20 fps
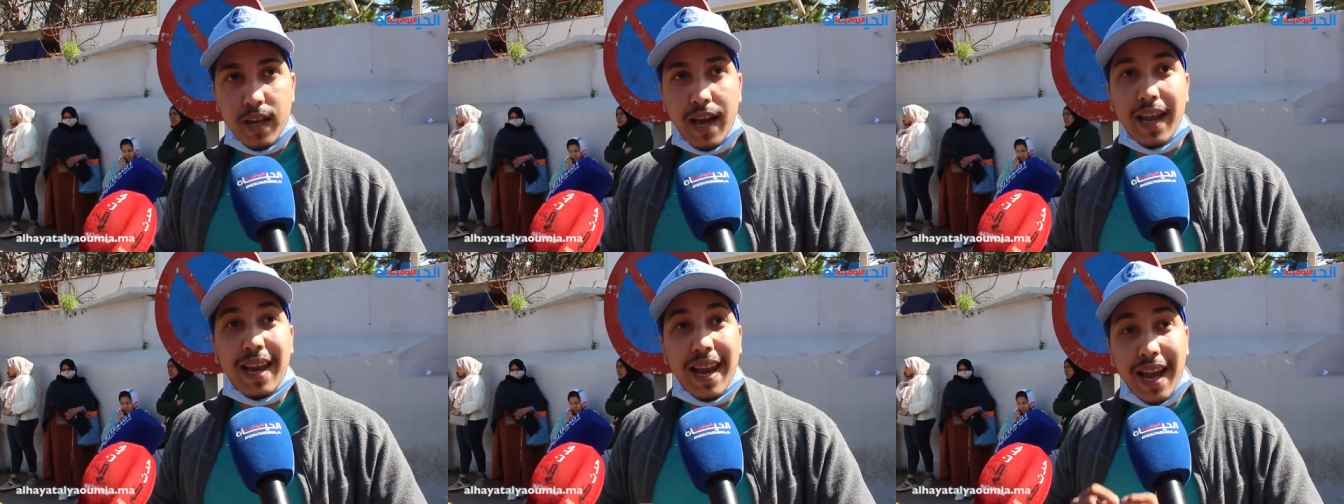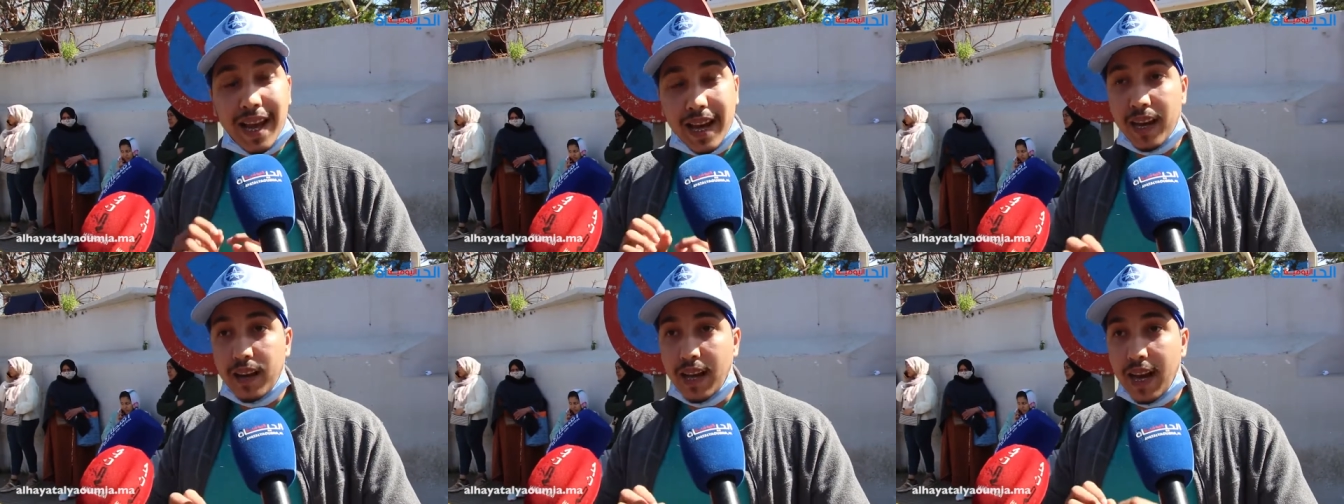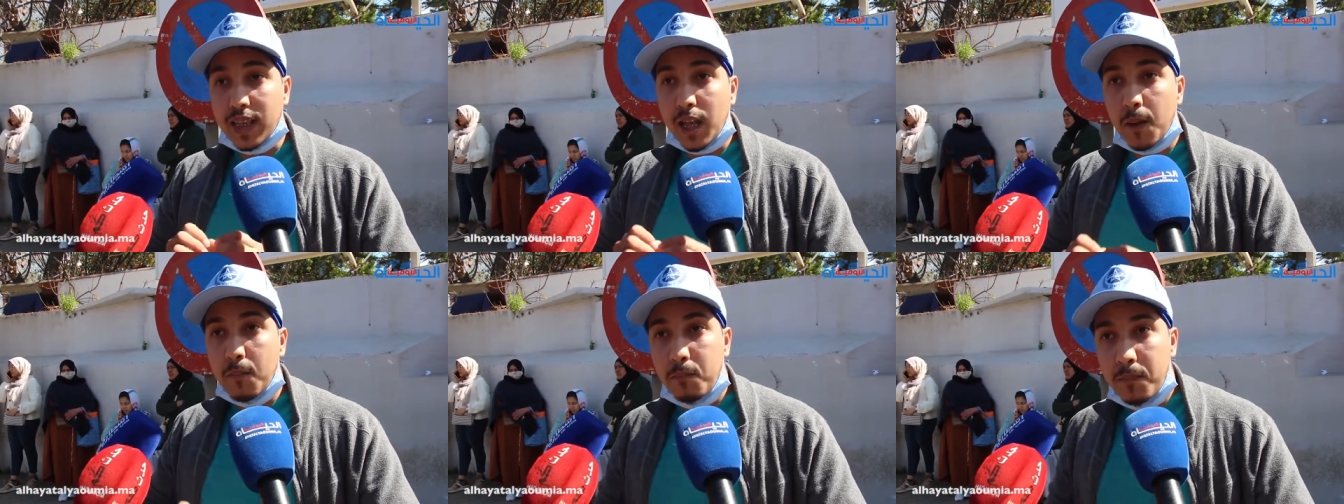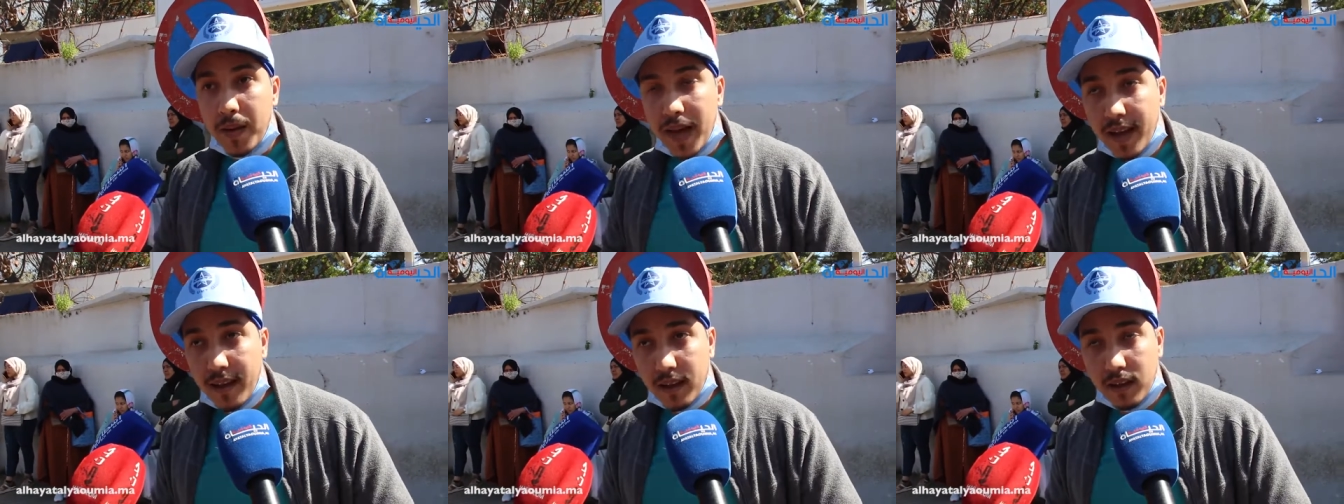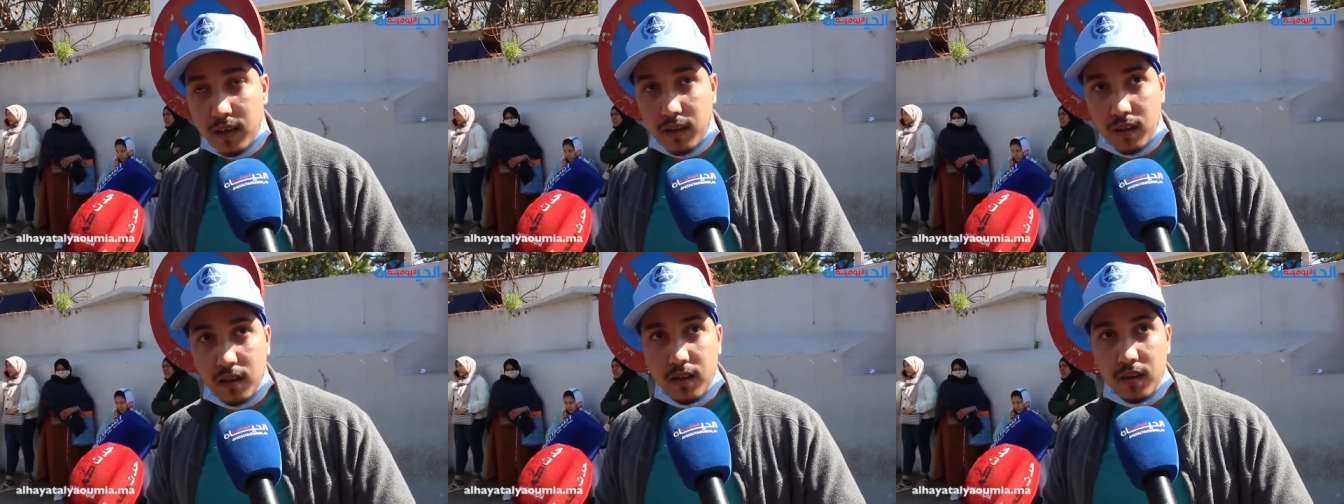على الاقل اطباء
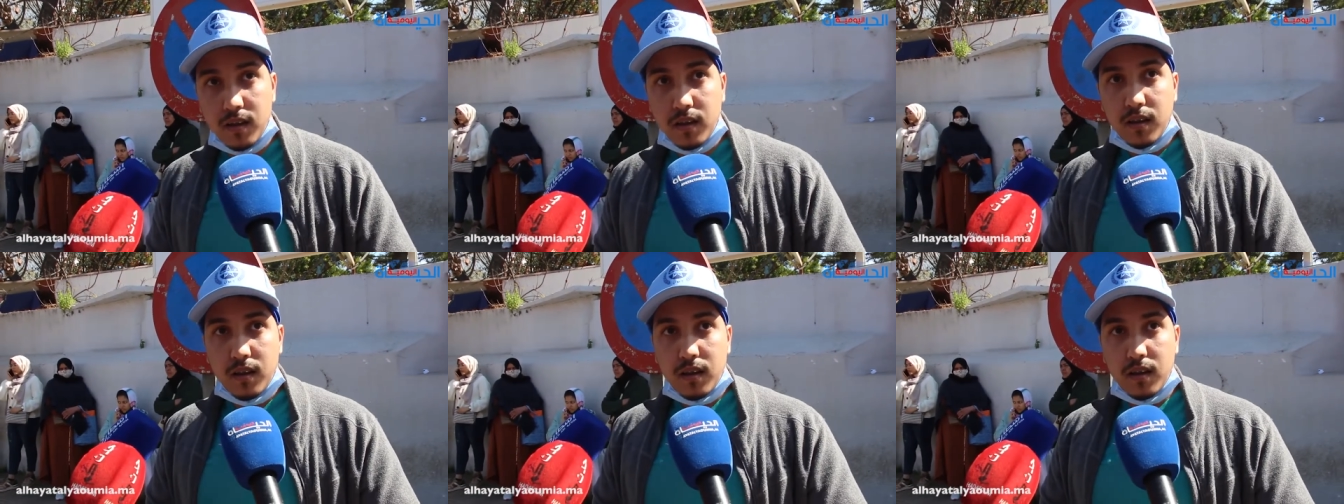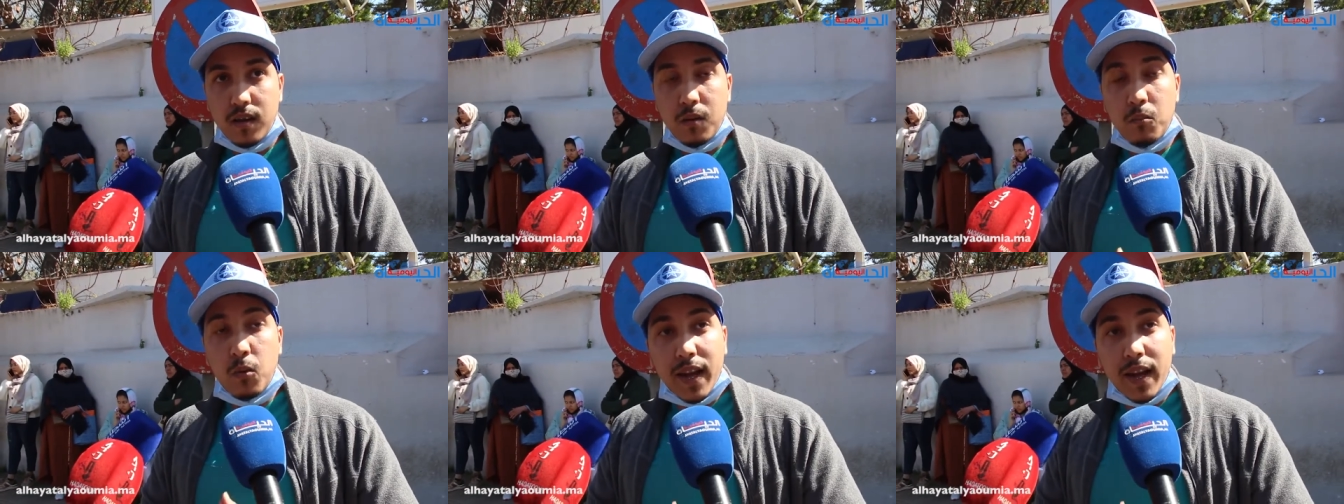آه،